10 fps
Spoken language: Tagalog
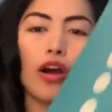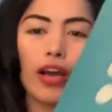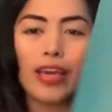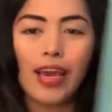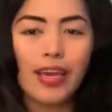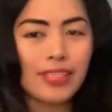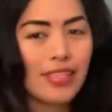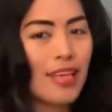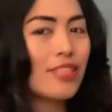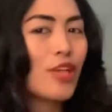okay guys,
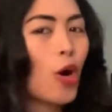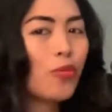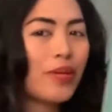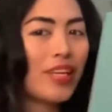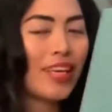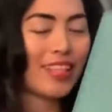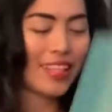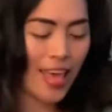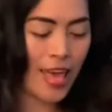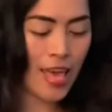let's open it.
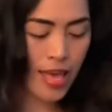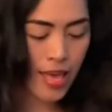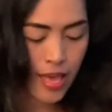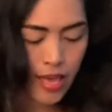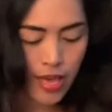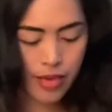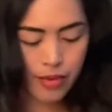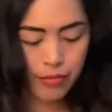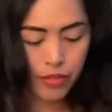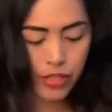
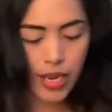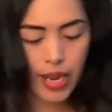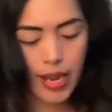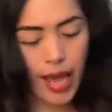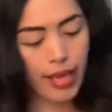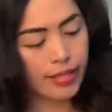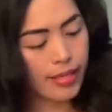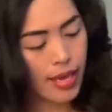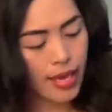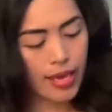Buksan na
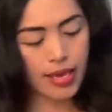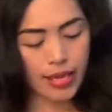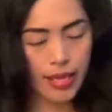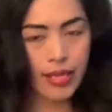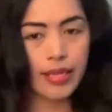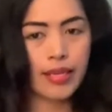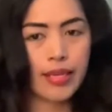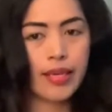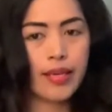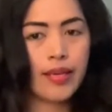natin.
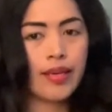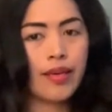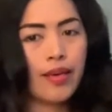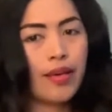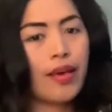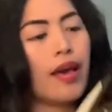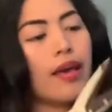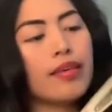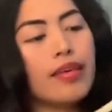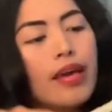
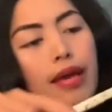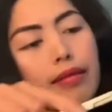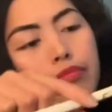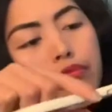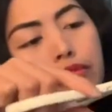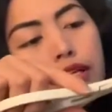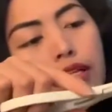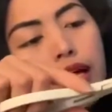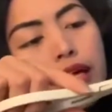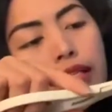Ayan, buksan
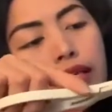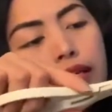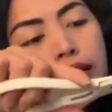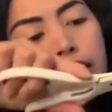natin.